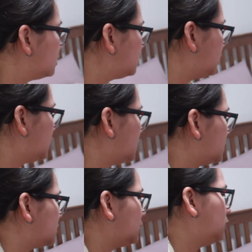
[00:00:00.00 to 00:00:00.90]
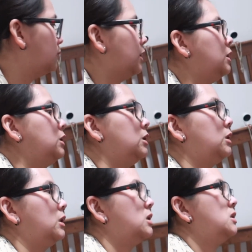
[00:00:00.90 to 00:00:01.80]
hindi kayo masyadong
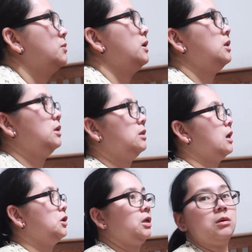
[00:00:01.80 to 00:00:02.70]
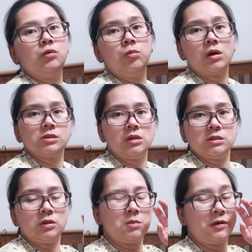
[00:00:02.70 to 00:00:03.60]
mainitan. Kasi mainit na ngayon. Kabubukas ko
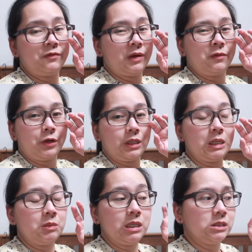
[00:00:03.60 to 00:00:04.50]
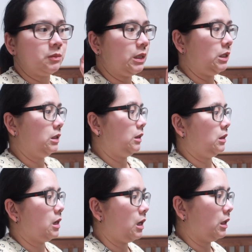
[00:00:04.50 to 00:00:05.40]
lang siguro mga 5 or 10 minutes mainit
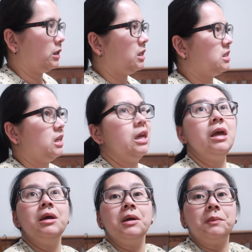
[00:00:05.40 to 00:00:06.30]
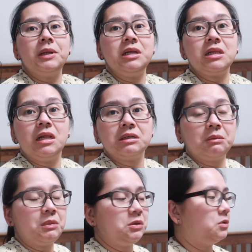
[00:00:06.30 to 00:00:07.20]
na kagad. Kasi maliit lang
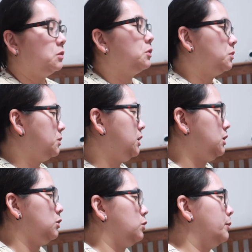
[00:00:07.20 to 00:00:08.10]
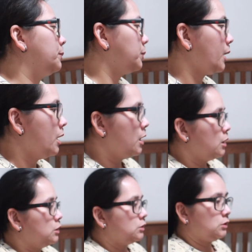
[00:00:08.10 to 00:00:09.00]
naman yung room dito.
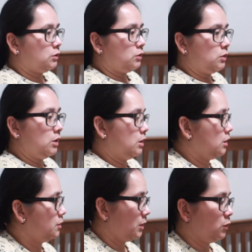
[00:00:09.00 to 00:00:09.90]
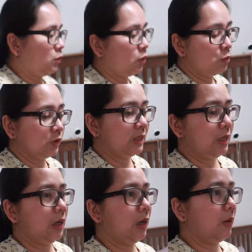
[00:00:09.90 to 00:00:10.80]
So, magkukumot
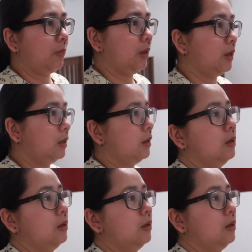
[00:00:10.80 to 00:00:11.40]
na lang kami.